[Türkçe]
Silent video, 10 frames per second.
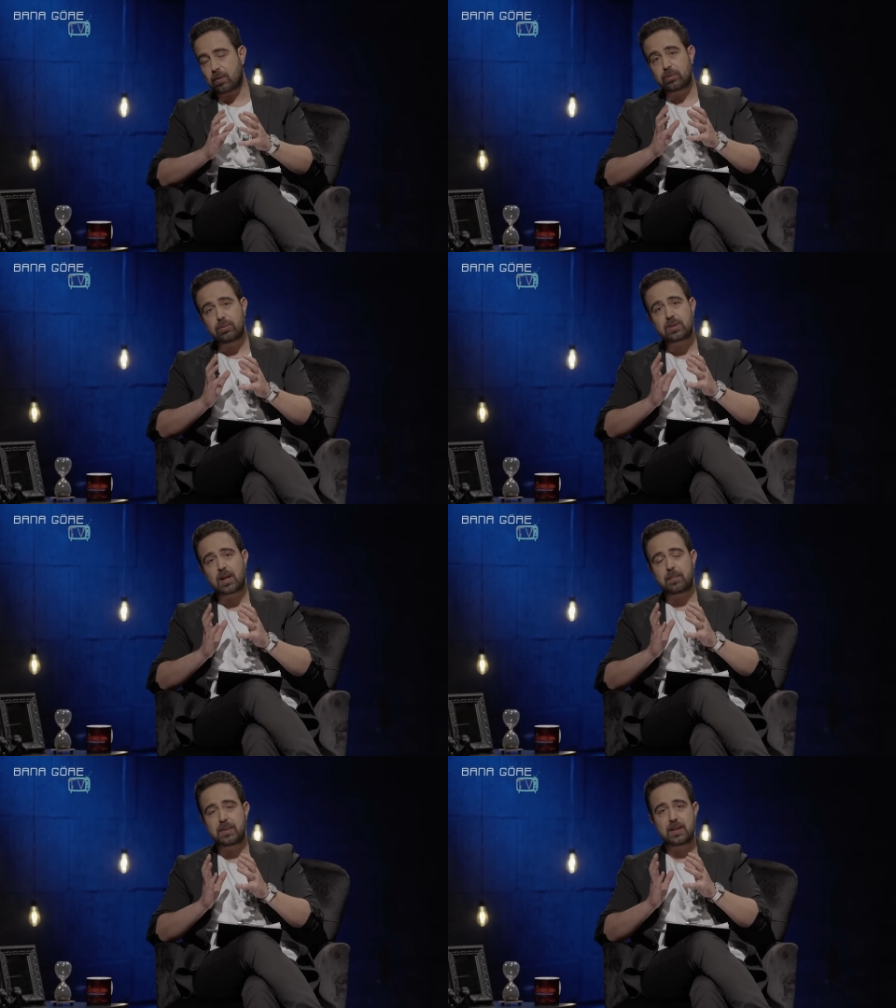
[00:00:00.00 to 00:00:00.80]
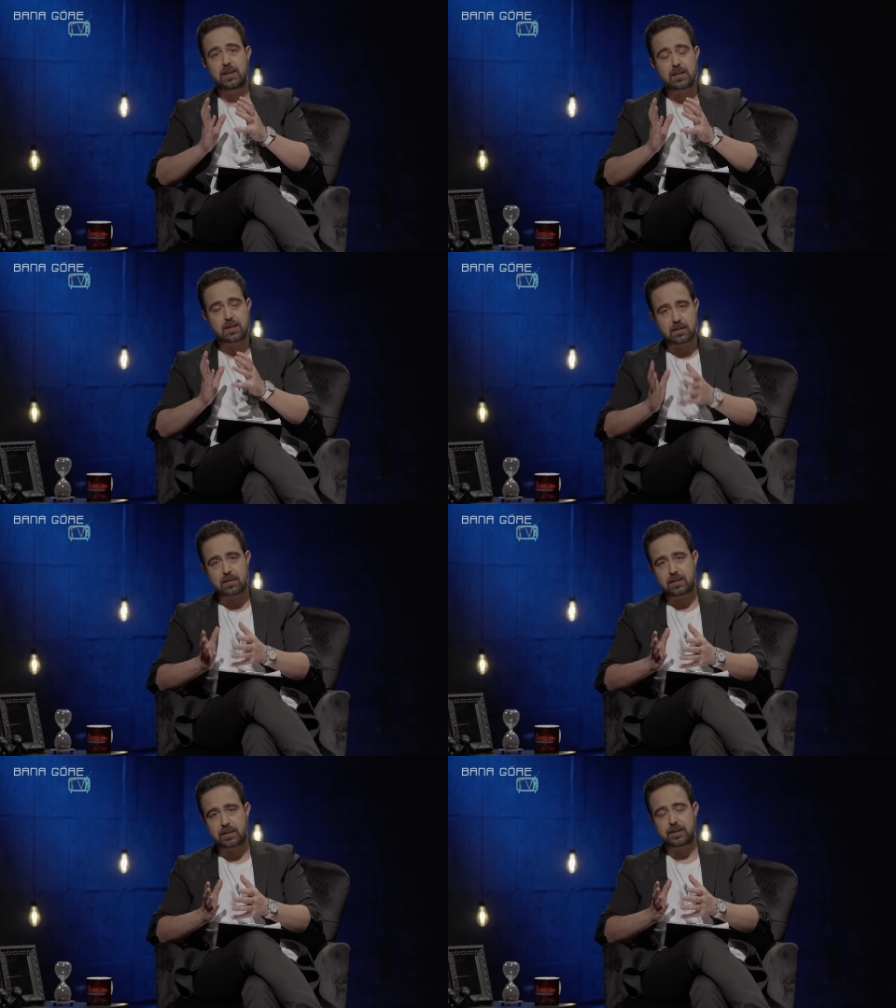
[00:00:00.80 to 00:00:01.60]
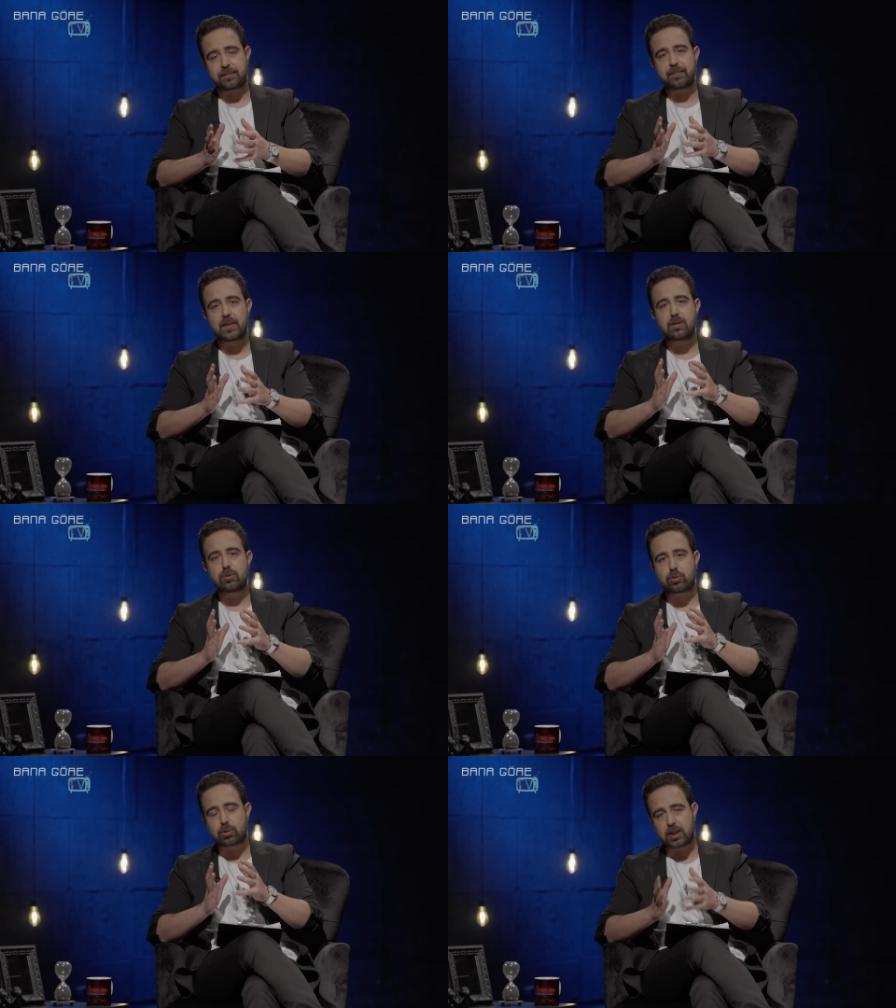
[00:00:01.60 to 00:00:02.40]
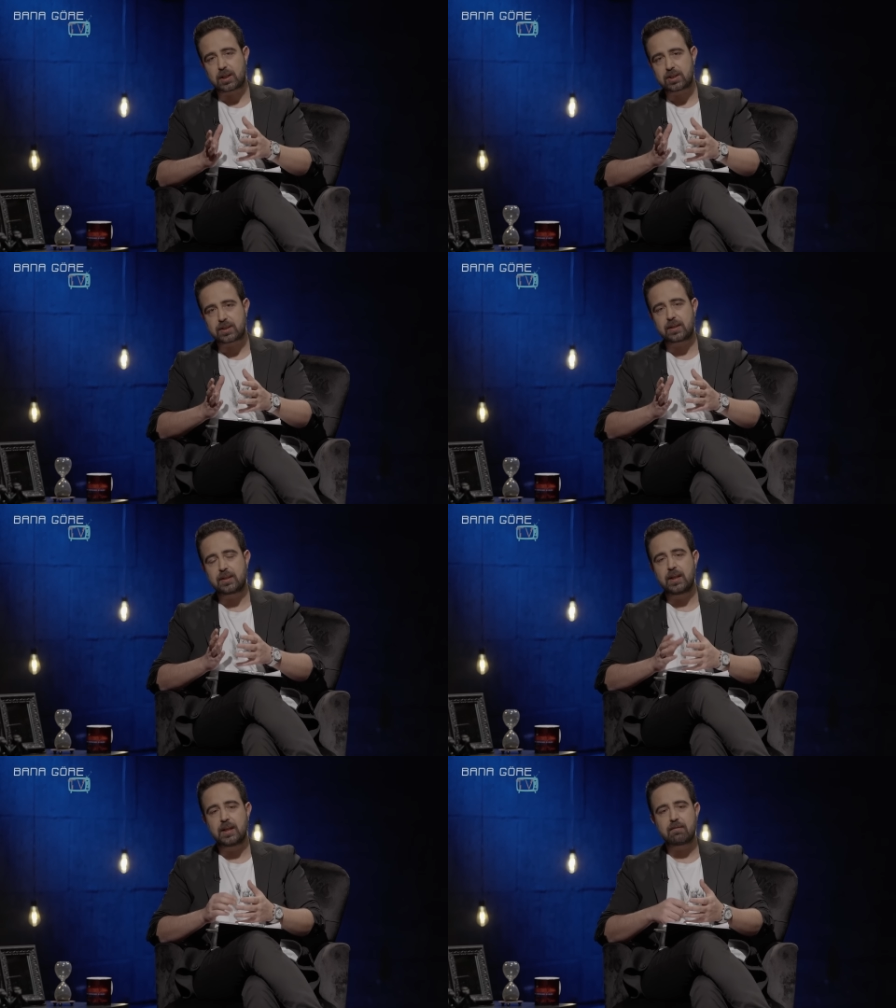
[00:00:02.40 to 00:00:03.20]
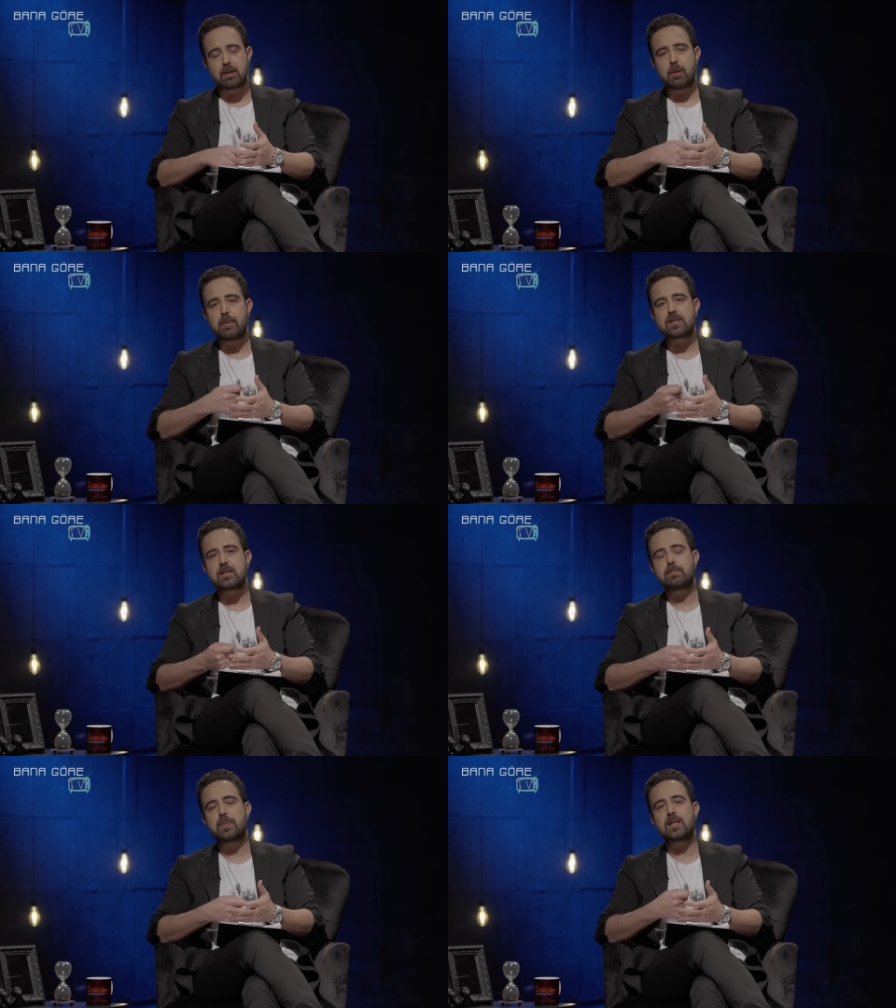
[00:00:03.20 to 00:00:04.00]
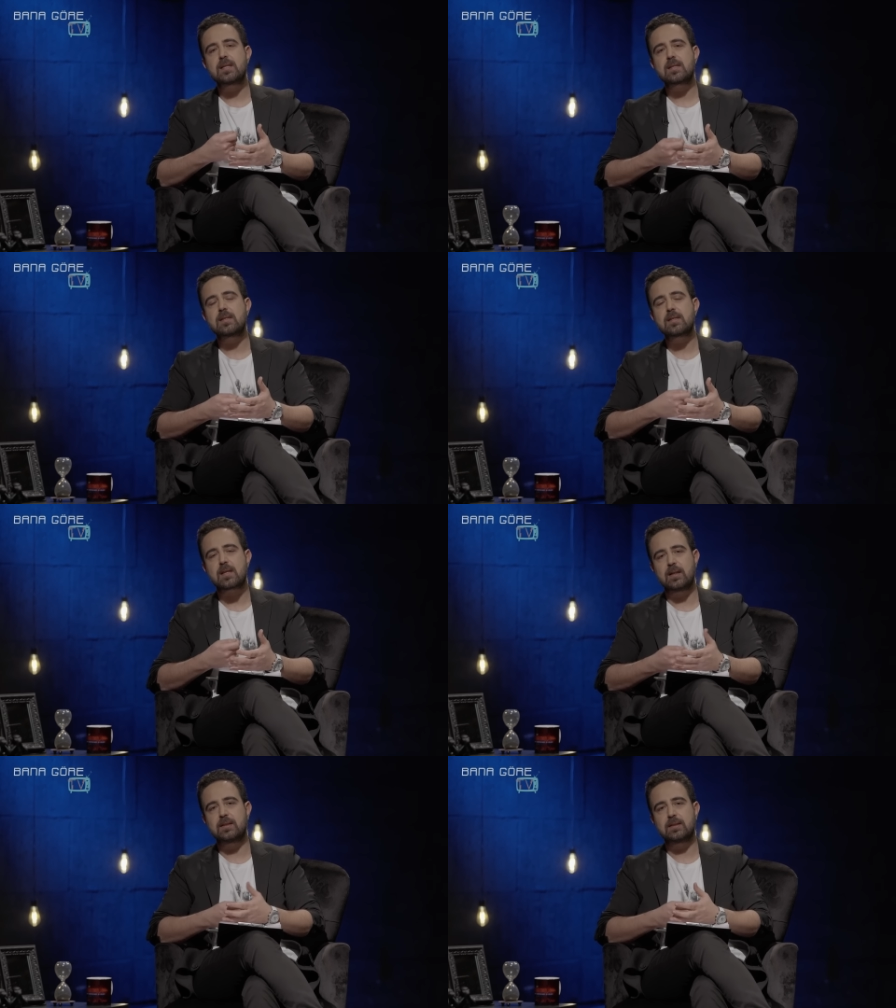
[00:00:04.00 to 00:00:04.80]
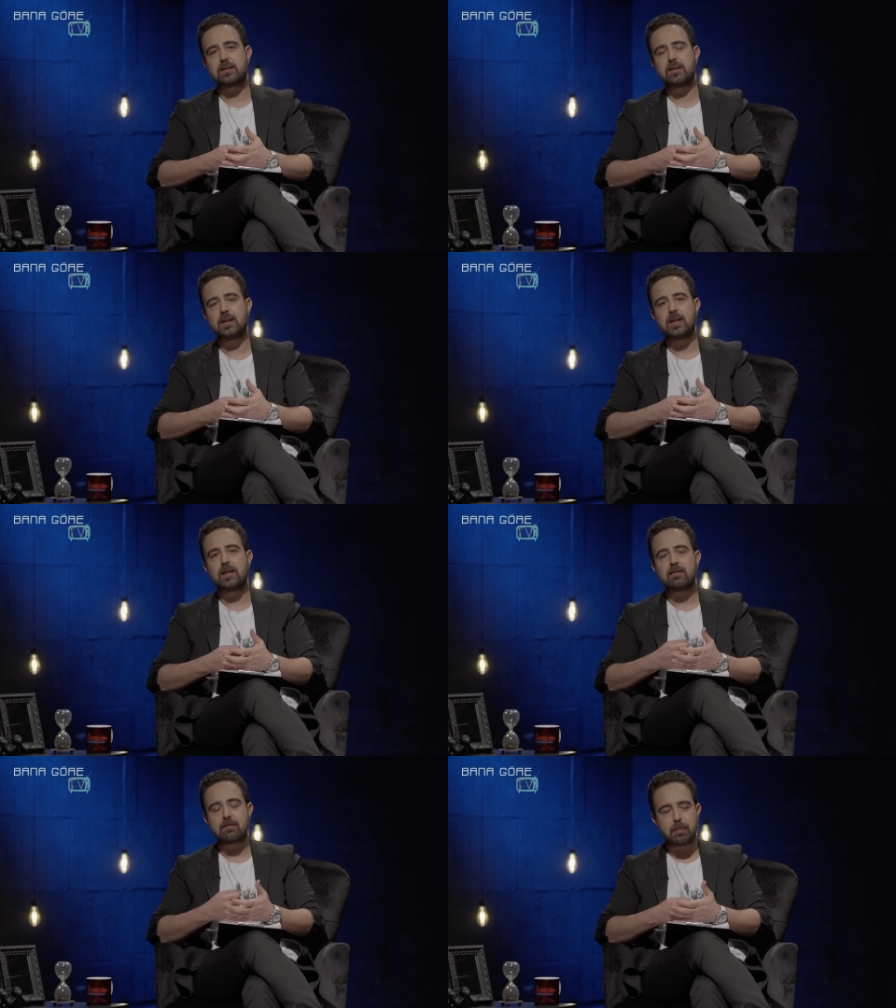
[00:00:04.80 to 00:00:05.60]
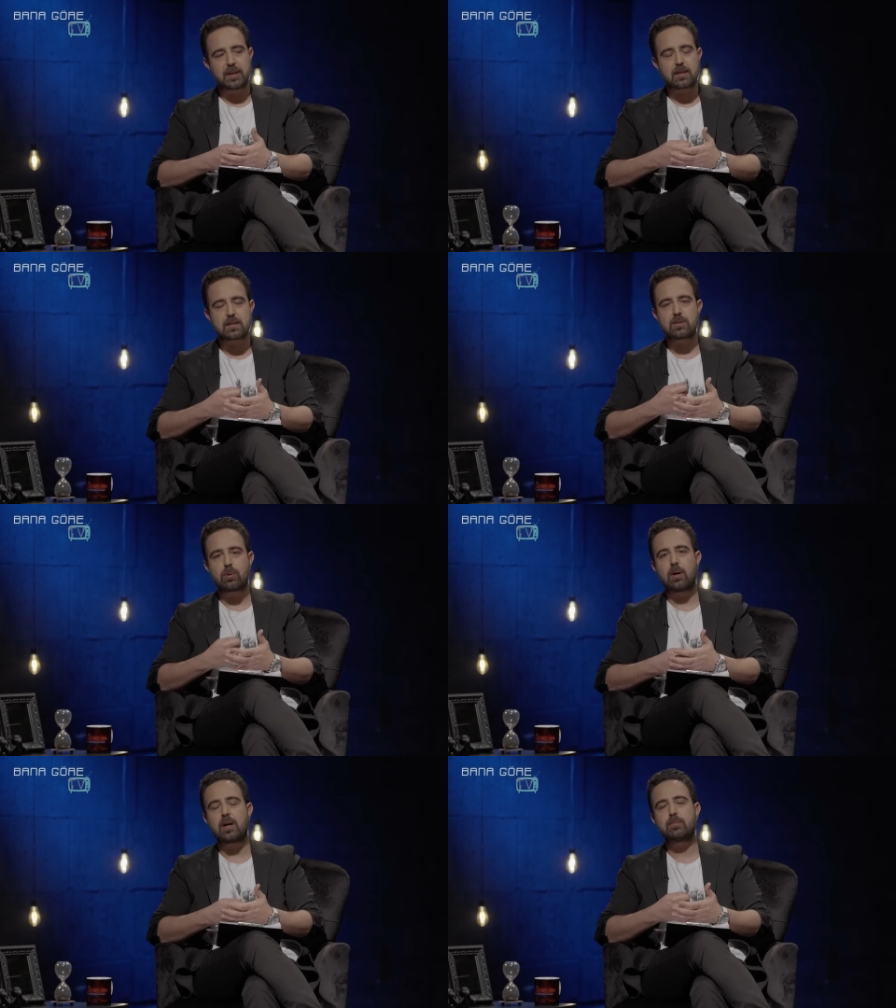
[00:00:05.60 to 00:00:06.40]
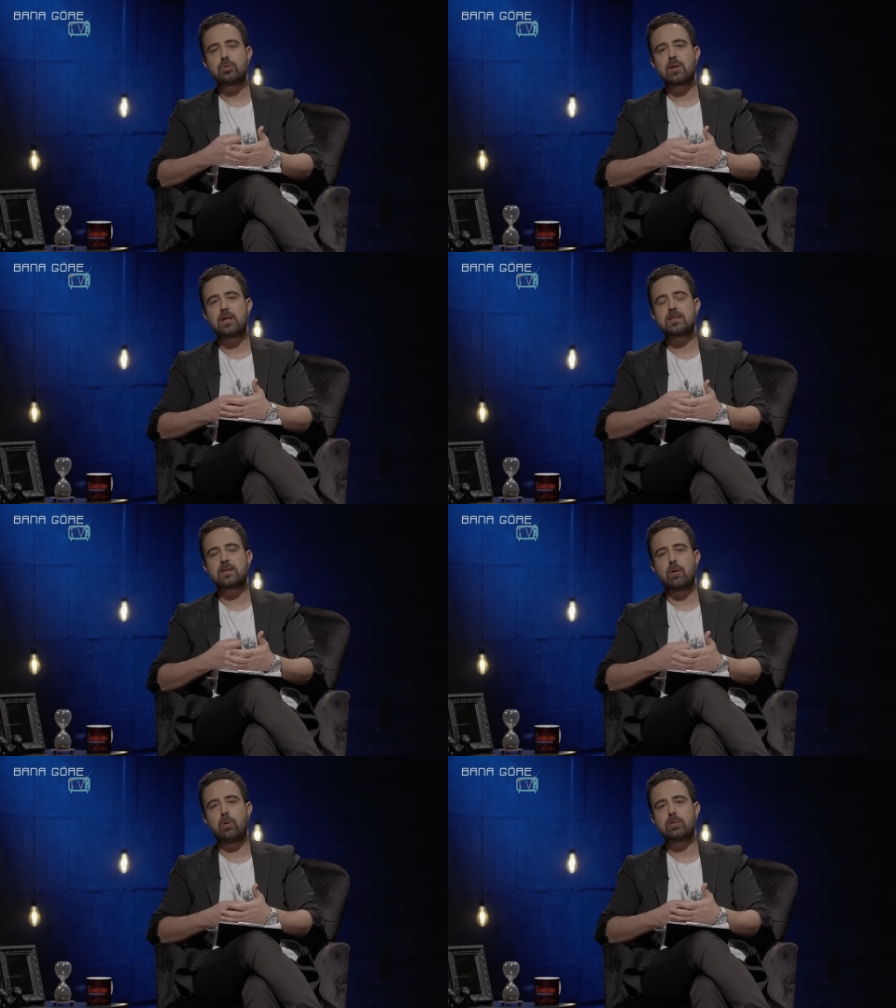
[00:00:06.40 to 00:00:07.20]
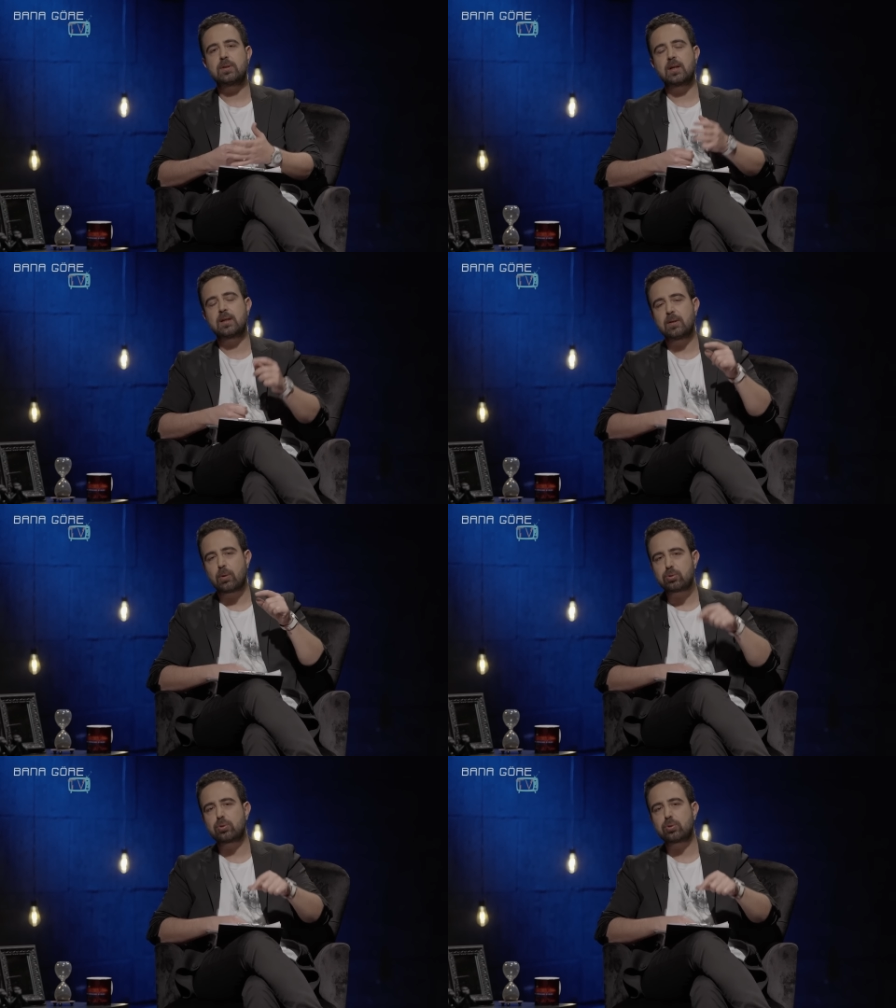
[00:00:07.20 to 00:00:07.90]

onun tabiriyle satıldığı çocuk yaşta ve babasının parasını saydığı ve ben aslında o armut ağacına orada, o